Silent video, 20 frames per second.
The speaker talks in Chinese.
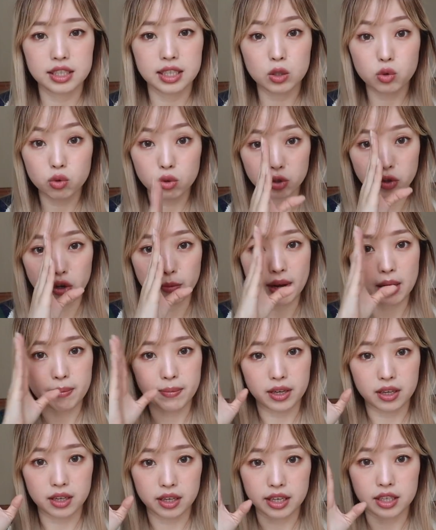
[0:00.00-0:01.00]
先做右半
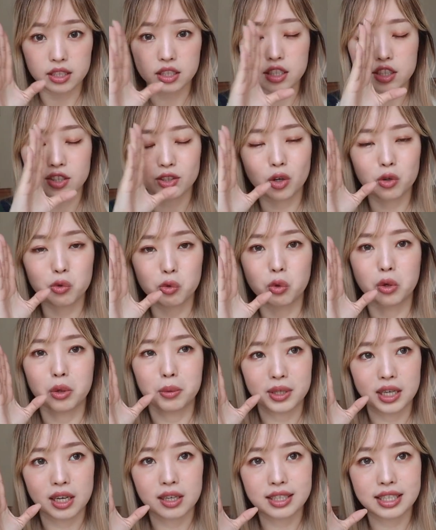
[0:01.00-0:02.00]
边的脸，这时候我
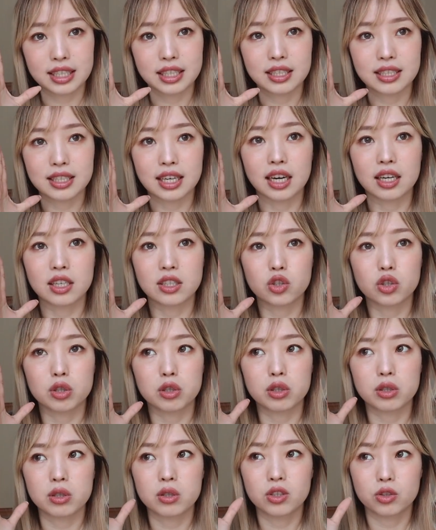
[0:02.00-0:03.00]
比较紧张，
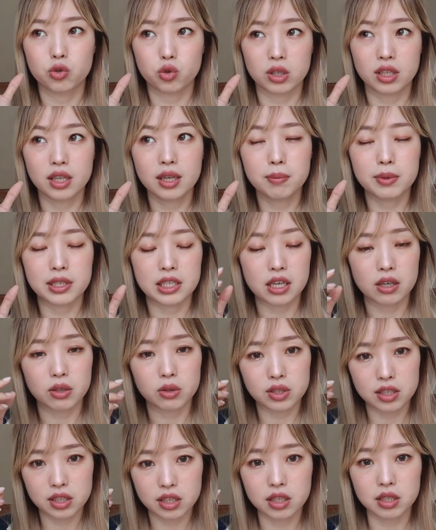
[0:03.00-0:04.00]
就觉得比较
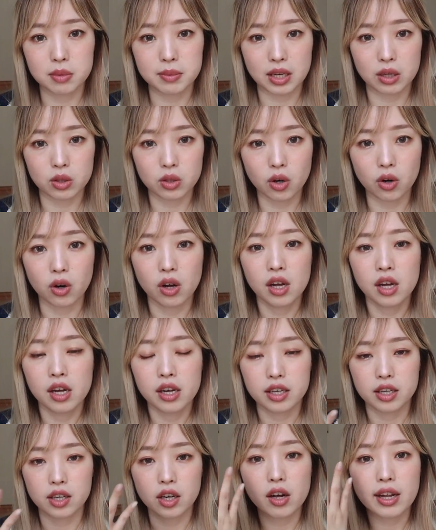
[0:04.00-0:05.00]
刺、比较痛。
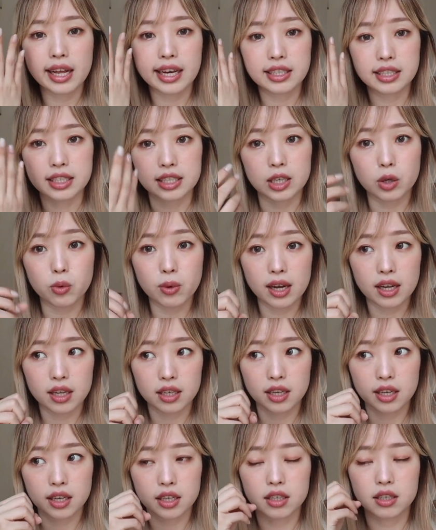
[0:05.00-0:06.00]
可是后来习
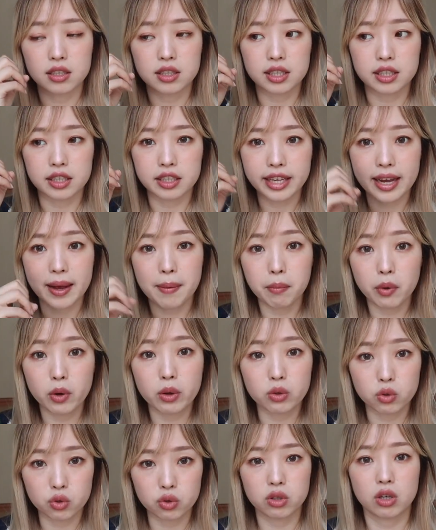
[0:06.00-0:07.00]
惯那个整个
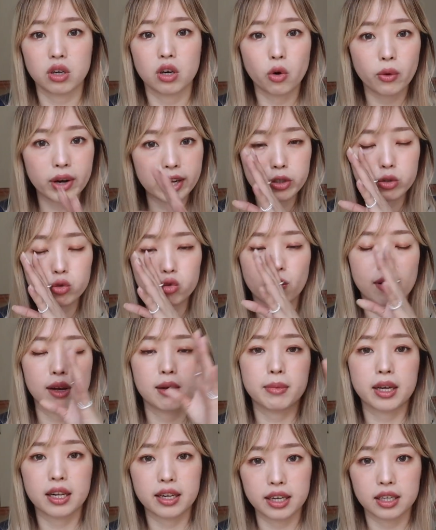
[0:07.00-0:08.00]
tempo 之后，换左
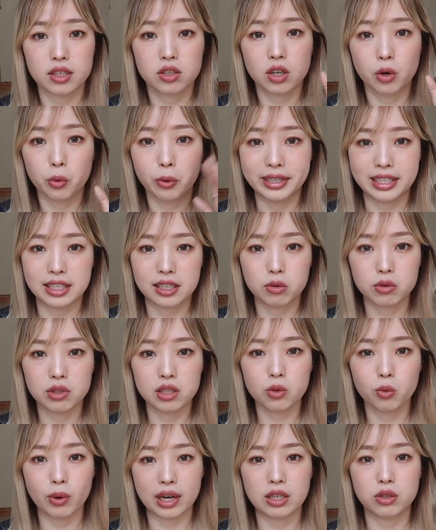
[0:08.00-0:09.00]
半边脸的时候，我几乎
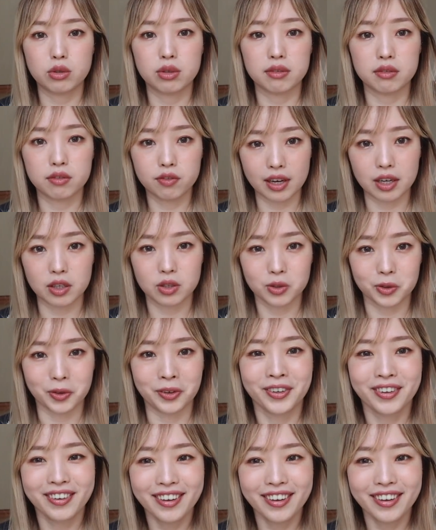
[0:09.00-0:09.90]
是完全放松，